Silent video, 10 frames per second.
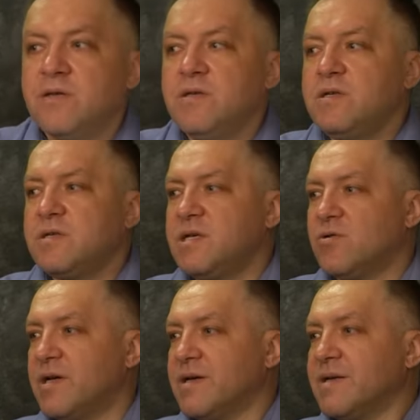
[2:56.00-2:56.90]
не
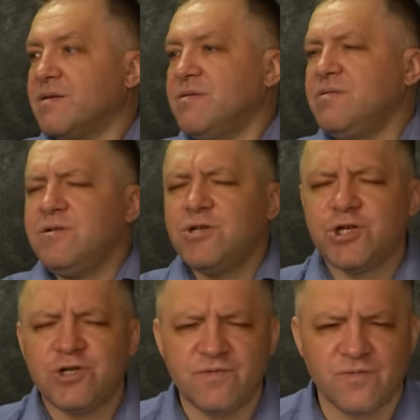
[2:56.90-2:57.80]
сделали
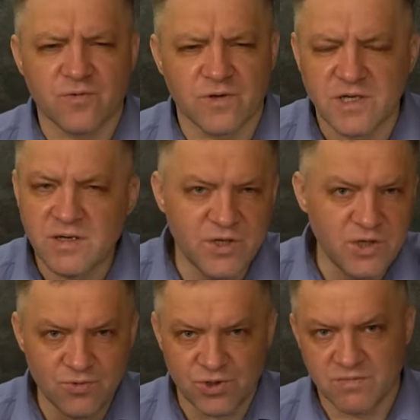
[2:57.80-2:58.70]
ничего. Им и
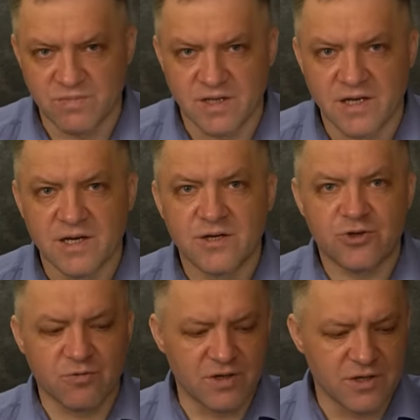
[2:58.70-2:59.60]
не нужно было,
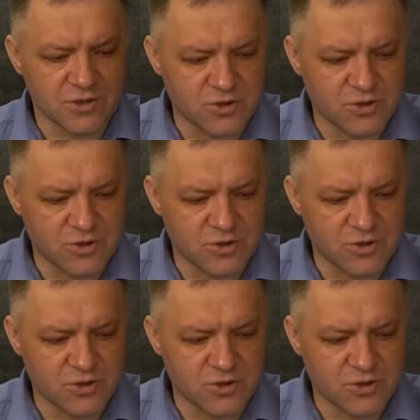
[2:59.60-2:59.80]
чтобы